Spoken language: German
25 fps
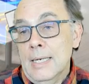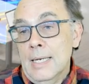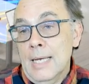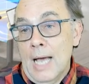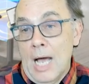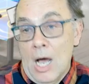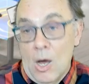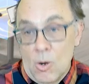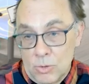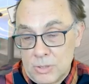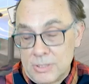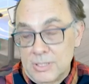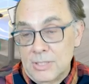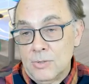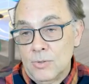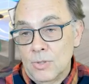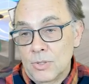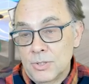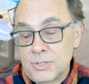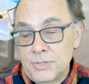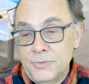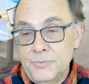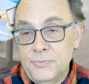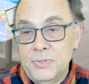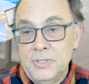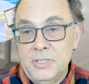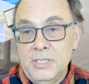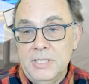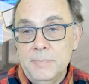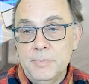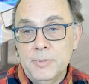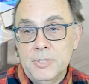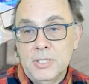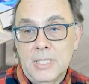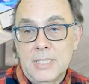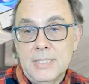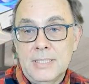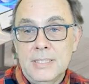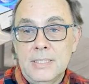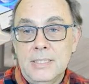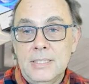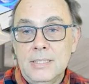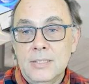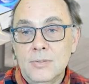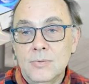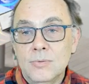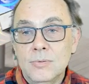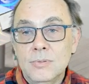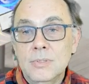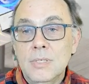auch die Kosten für
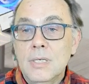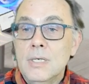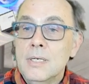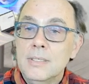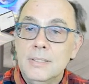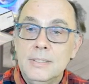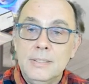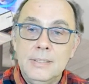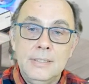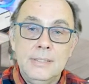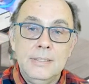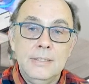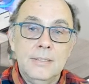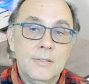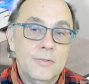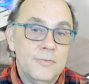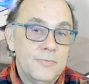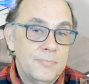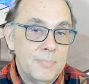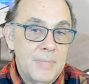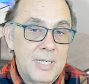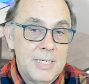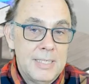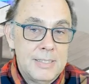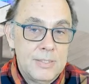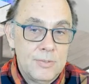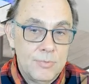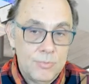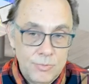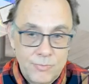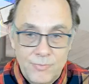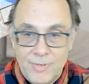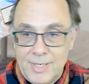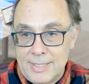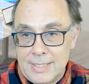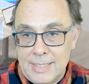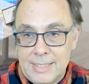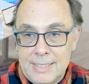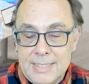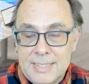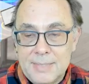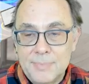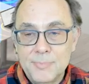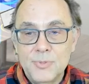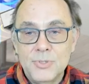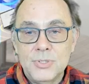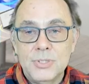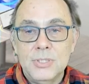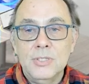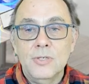Diebstahlsicherung, die oftmals und
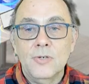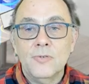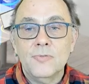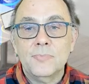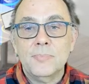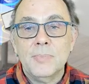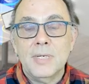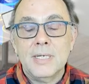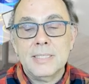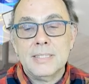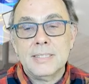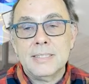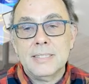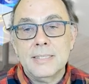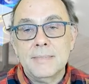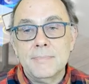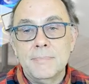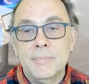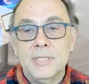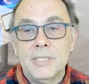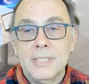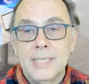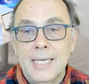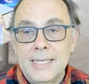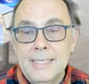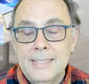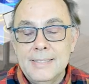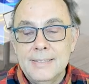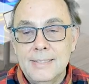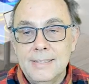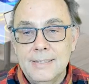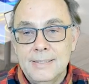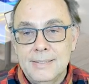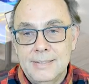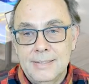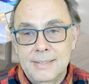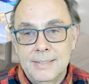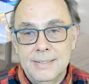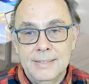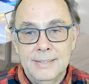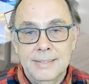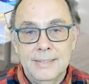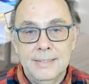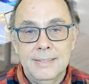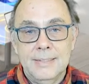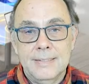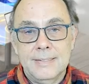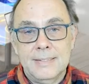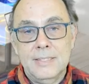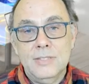Vandalismus, die oftmals beträchtlich
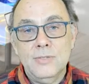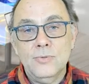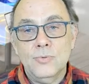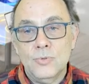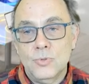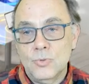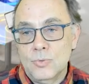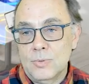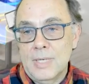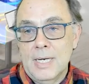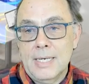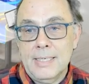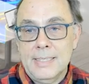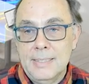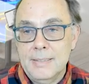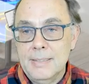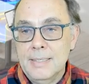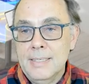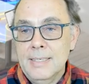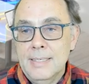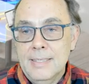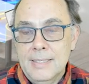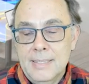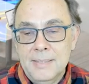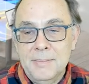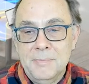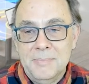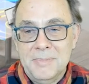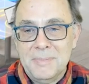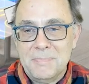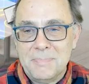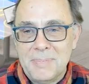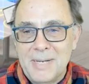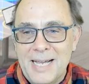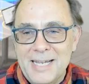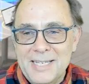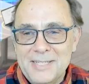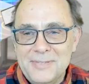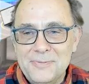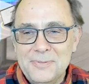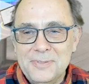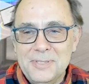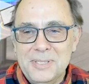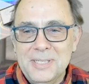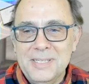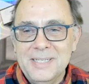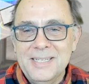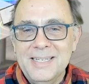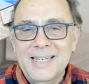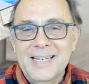äh, sind und sogar den äh, Preis für
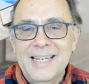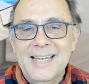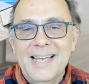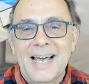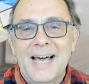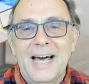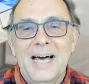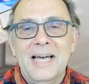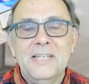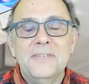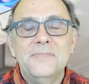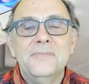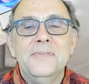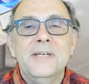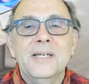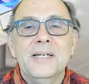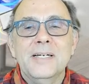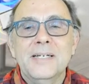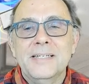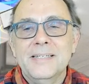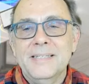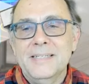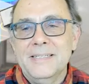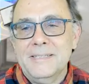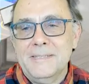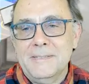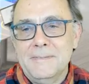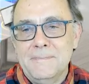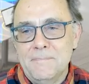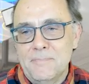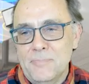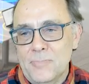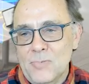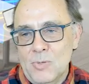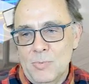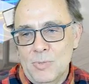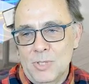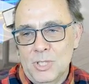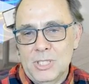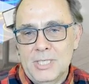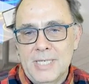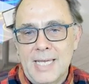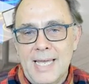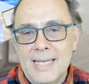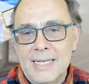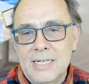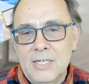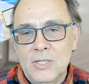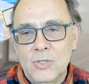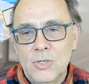die Hardware ähm,
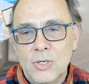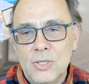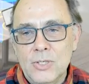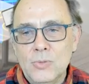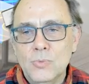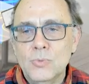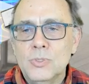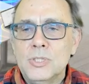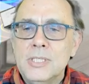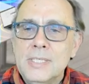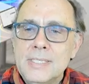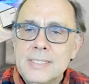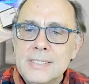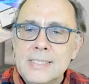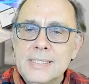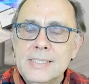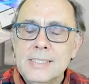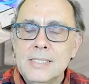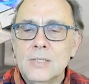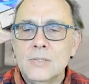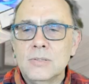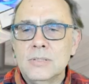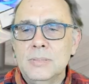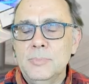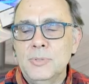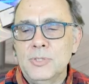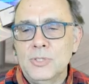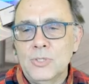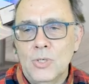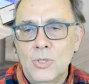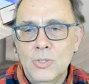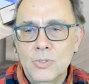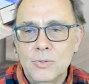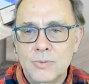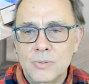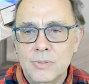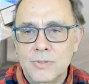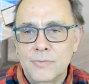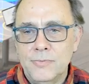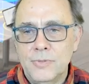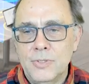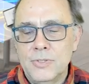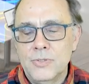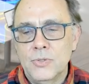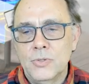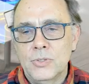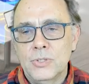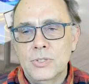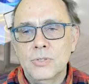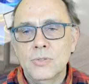übersteigen können und schließlich auch die Betreuung von
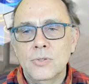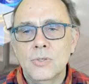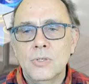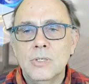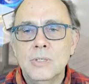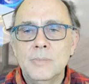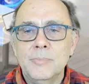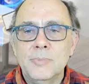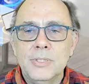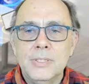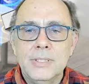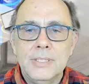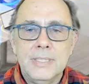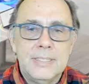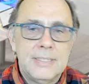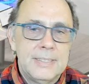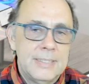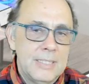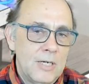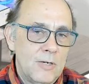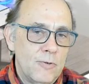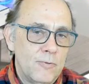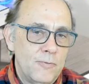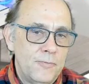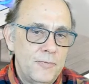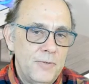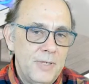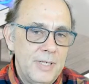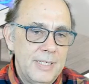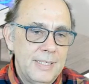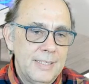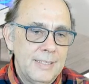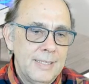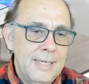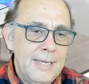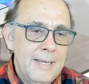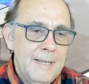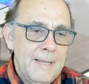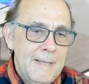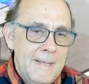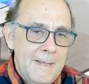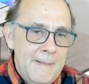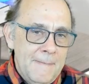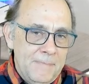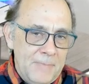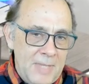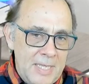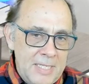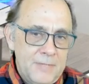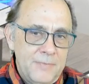solchen Räumen ist aufwendig.
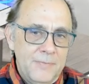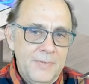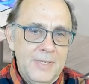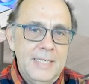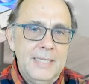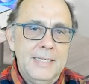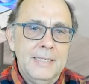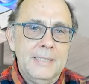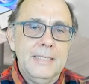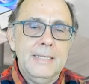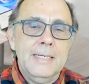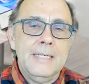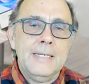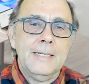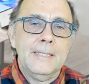Deswegen